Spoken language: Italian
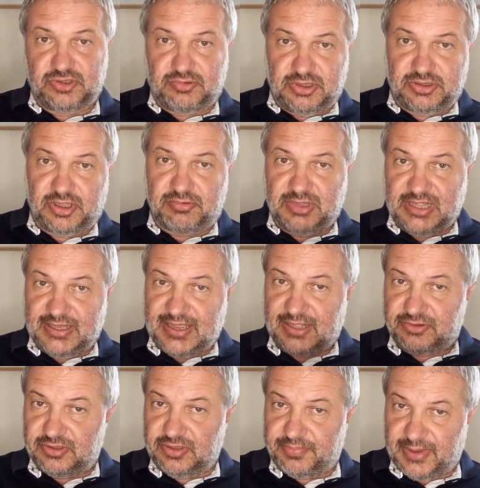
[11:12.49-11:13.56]
di quanto hai
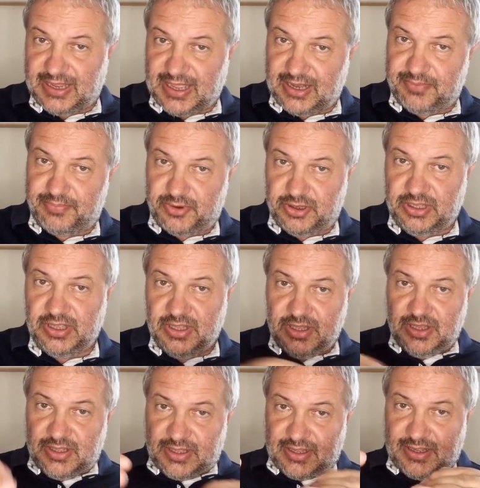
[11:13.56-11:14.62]
guadagnato, di pagare poi
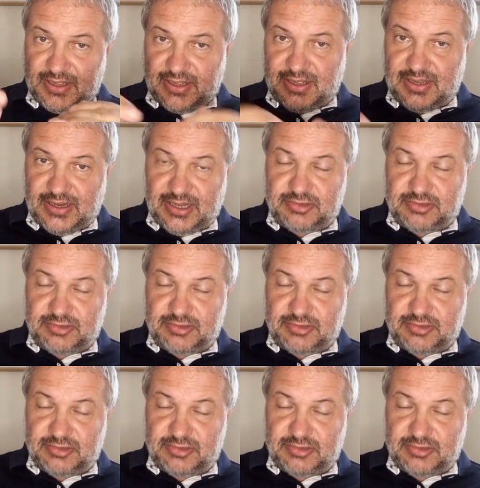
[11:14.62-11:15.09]
eh,